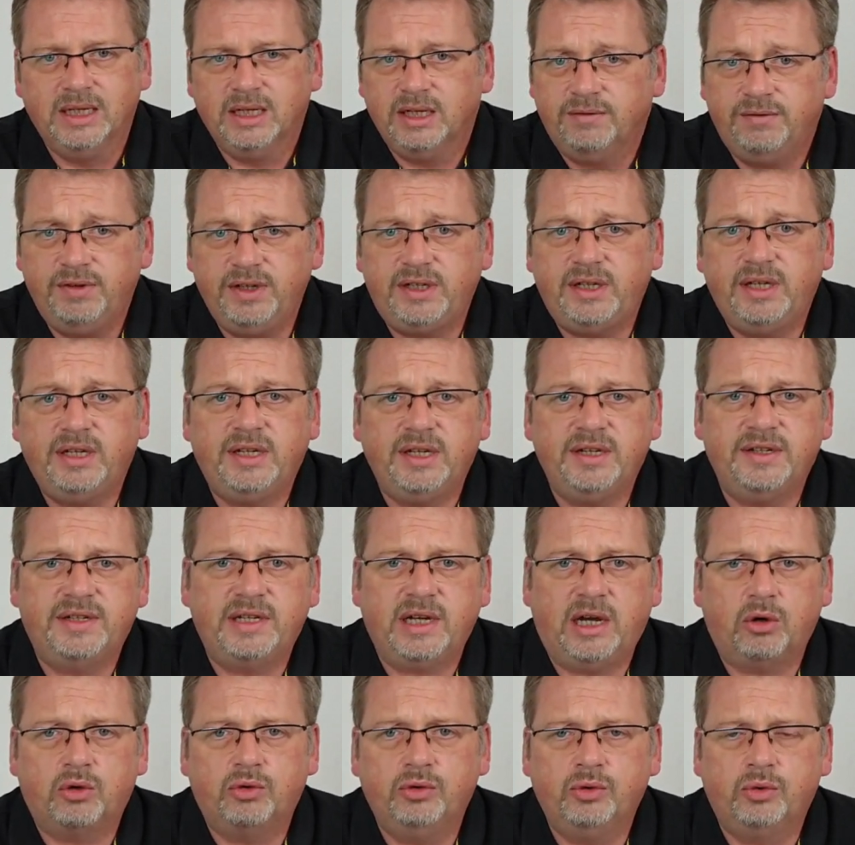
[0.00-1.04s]
Wichtig ist
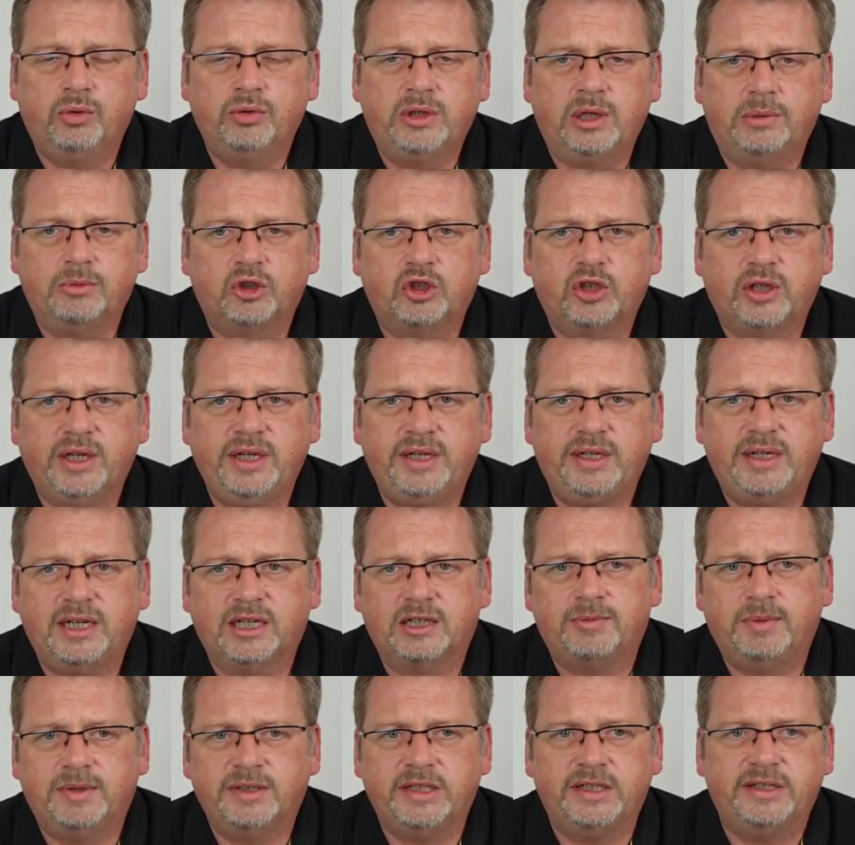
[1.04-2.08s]
ja auch nur unterm Strich,
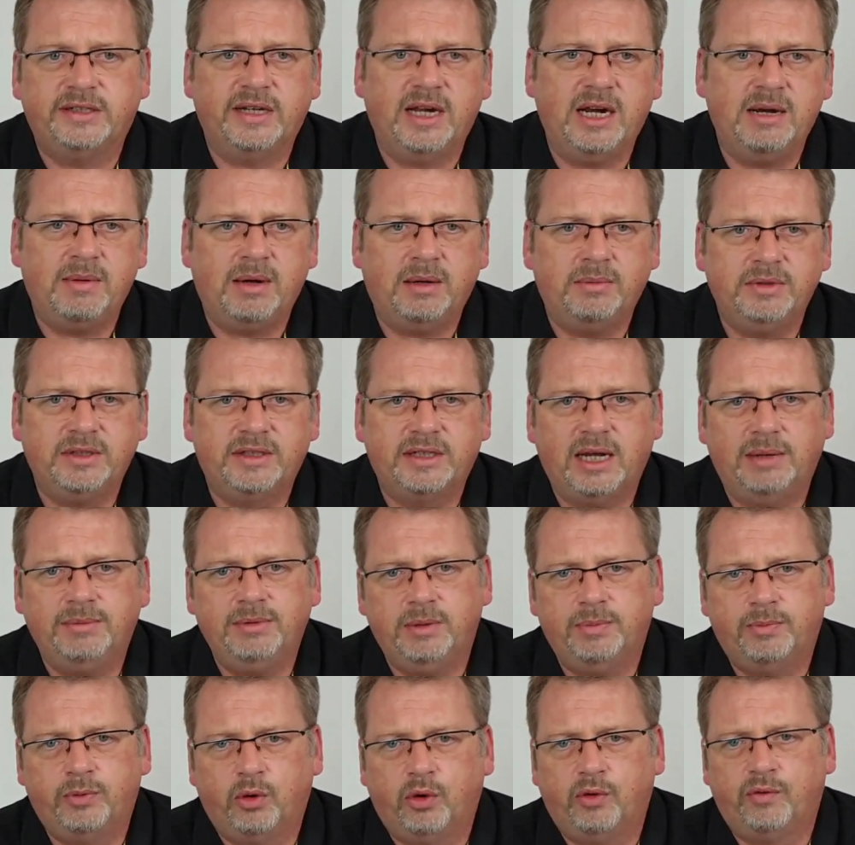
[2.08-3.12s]
dass man sich selber mit seinem
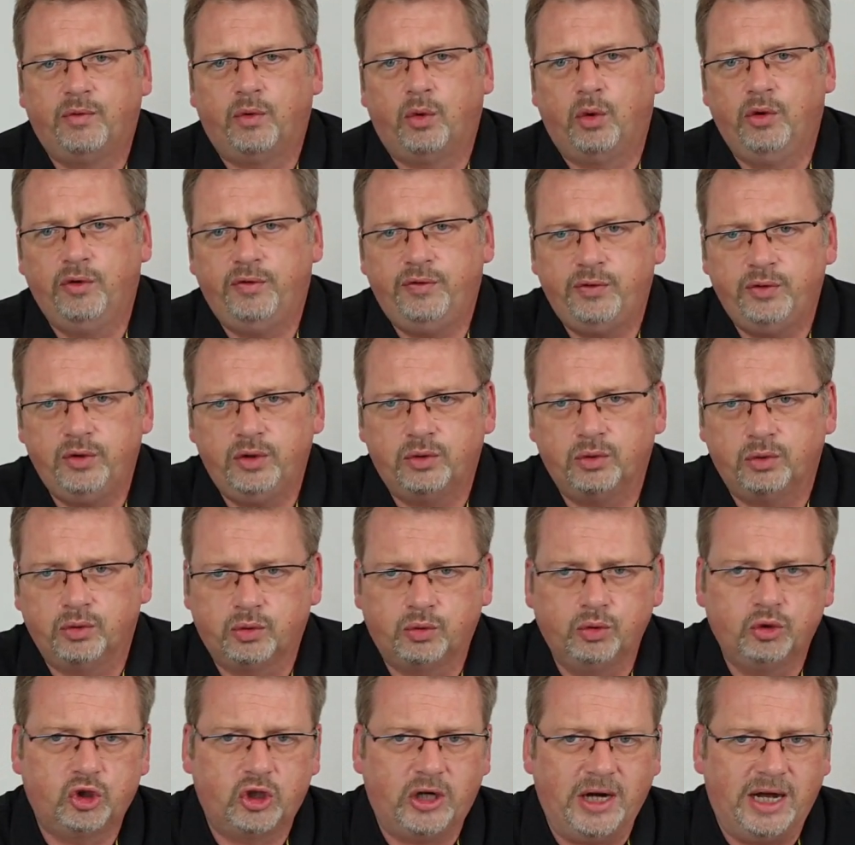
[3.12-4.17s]
Depot wohlfühlt und
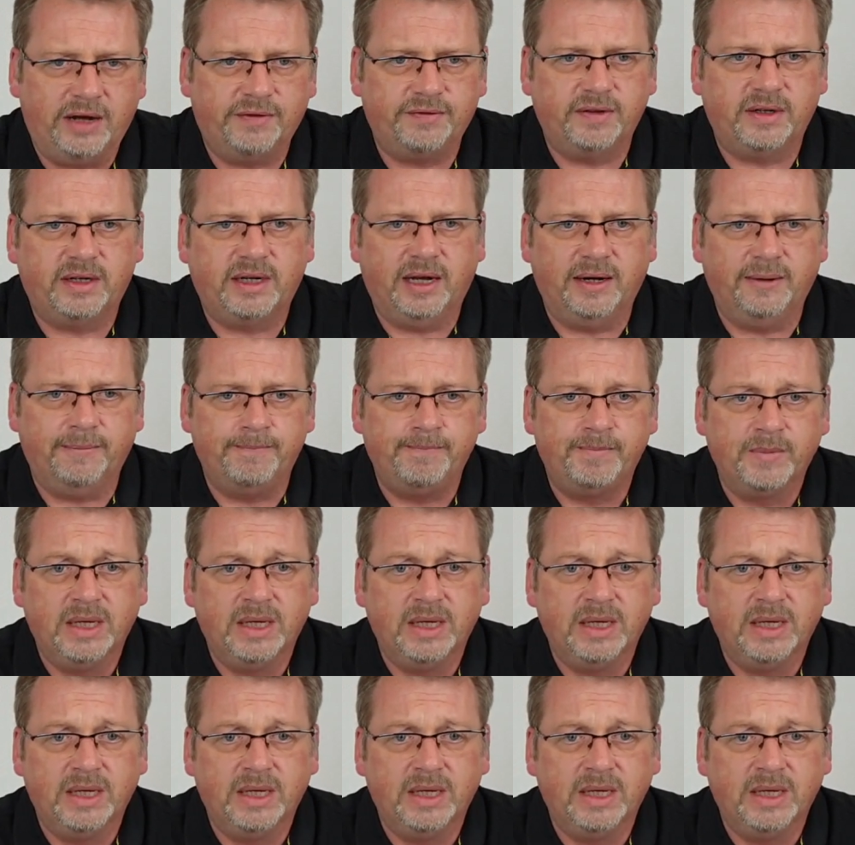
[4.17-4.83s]
gut schlafen kann.